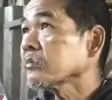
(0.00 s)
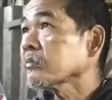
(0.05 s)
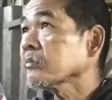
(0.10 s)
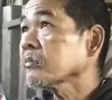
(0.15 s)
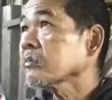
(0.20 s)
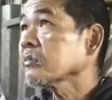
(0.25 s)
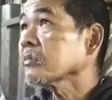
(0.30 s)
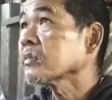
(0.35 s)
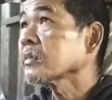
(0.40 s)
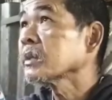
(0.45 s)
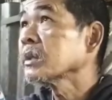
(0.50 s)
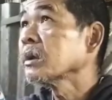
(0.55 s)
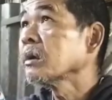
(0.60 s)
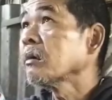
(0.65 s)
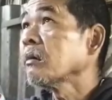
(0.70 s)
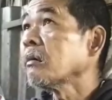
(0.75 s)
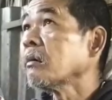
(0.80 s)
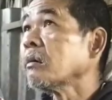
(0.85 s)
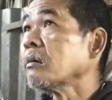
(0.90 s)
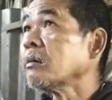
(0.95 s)
Dapat hindi
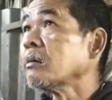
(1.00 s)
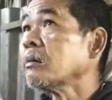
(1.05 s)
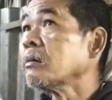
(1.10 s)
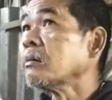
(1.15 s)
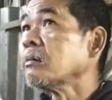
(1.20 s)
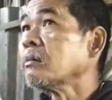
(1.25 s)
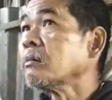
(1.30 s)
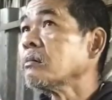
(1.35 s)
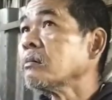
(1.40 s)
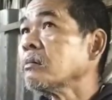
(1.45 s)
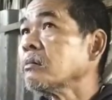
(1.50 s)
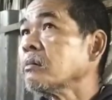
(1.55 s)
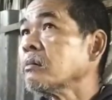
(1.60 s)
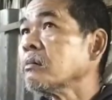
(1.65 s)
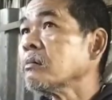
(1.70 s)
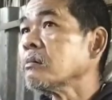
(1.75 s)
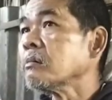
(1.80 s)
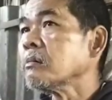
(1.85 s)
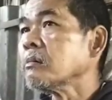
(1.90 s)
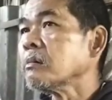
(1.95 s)
siya
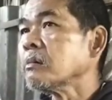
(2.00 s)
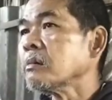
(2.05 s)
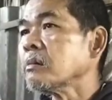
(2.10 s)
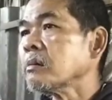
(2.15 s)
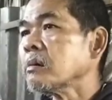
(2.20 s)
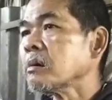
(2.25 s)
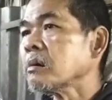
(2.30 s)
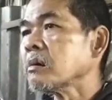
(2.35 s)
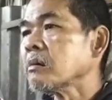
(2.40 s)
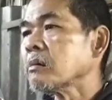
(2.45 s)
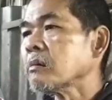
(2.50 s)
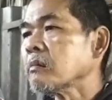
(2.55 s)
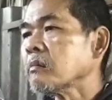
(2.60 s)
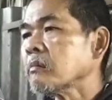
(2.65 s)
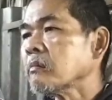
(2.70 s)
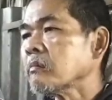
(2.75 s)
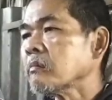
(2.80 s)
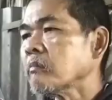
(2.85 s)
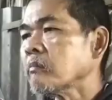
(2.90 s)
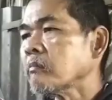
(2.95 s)

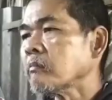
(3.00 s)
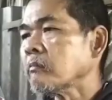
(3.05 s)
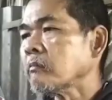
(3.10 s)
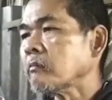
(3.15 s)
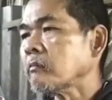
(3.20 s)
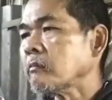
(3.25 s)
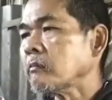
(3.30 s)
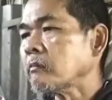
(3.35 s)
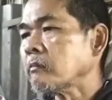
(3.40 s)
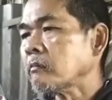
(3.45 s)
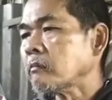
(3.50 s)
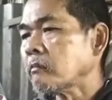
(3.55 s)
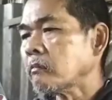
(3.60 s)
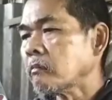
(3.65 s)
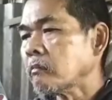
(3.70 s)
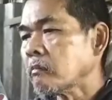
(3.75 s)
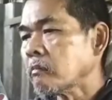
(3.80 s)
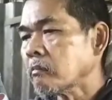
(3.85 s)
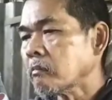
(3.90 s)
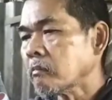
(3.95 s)
pinapakakuhan.
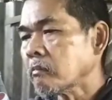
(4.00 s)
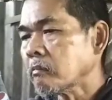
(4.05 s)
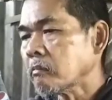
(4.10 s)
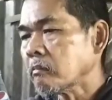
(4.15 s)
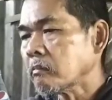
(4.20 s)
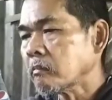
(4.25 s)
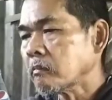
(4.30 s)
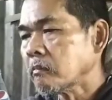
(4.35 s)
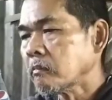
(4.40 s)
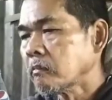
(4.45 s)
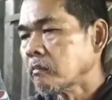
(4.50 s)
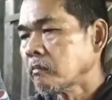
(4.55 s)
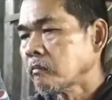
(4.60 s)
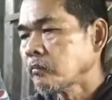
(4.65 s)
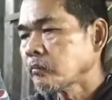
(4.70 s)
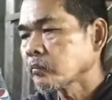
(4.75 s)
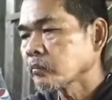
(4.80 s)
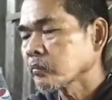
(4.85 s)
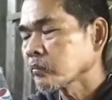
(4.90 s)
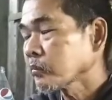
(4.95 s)
Kasi nga mainipin po
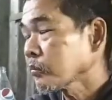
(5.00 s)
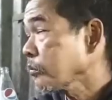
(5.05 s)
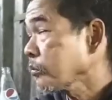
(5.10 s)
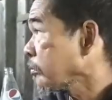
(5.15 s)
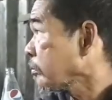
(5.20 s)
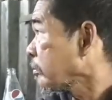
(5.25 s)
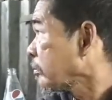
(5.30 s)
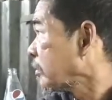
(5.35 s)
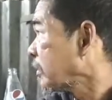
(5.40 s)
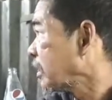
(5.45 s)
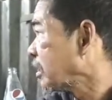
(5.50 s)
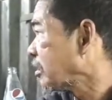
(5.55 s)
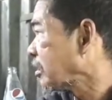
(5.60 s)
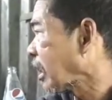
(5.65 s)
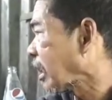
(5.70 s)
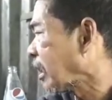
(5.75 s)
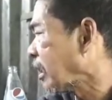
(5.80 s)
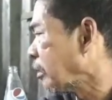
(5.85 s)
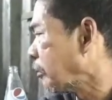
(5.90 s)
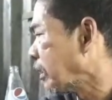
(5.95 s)
siya. Ang
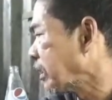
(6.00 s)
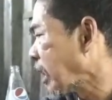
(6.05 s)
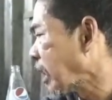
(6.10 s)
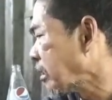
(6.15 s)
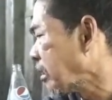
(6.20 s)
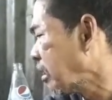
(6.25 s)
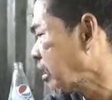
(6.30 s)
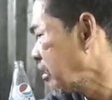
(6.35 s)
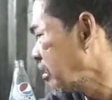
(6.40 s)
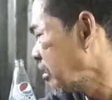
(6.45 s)
tagal naman yan.